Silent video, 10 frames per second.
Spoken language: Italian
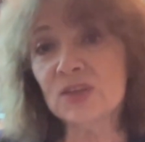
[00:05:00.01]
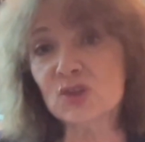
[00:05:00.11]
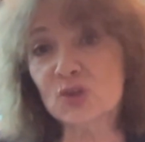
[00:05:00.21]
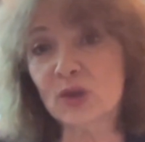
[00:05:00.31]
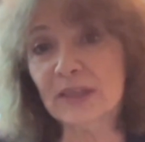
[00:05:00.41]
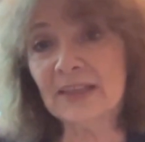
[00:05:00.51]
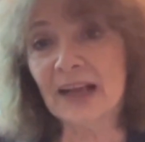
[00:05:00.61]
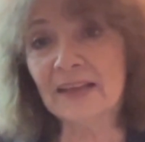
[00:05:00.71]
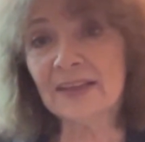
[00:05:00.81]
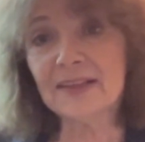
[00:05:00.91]
sono
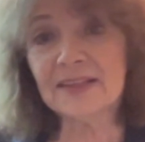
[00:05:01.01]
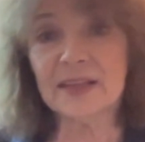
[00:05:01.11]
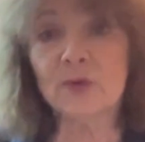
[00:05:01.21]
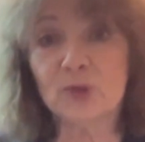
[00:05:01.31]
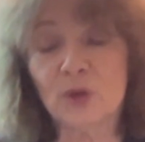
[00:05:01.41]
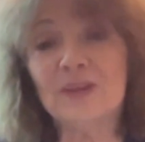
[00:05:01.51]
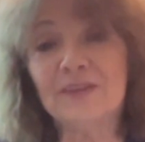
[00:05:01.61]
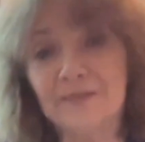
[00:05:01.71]
andata in seguito a un